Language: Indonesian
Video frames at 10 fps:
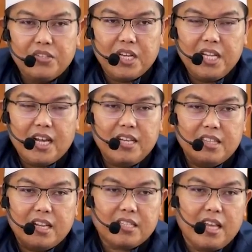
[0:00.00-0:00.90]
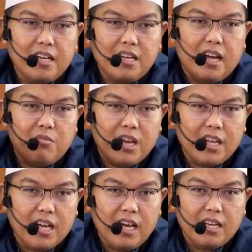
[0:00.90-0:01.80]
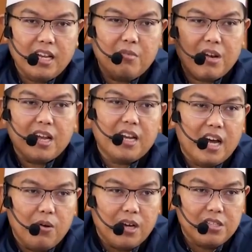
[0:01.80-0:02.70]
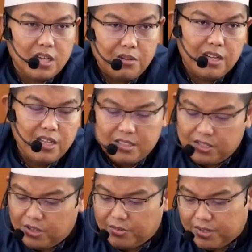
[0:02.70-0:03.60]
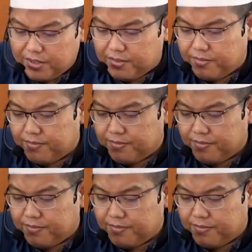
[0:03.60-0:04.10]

Jadikan interaksi Anda dengan mereka dalam rangka dakwah. insya Allah Anda istiqomah.